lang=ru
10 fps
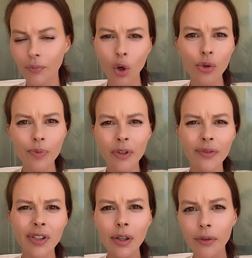господи,
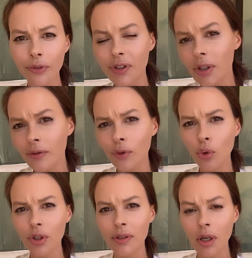все, все
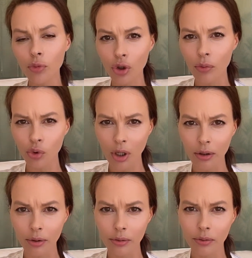выходят замуж, кому надо.